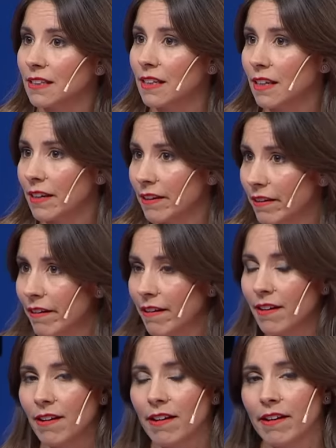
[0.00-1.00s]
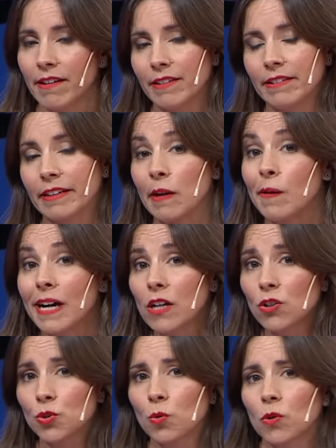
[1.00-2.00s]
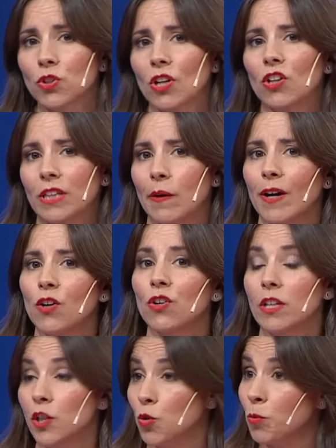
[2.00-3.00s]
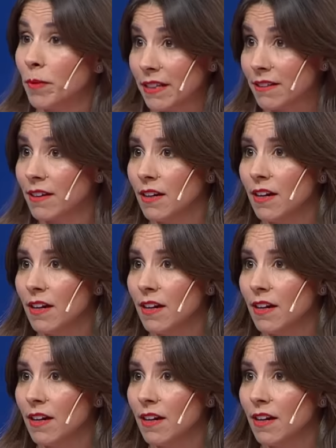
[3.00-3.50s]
el trabajo, estuvo cuestionado el trabajo del INUMET,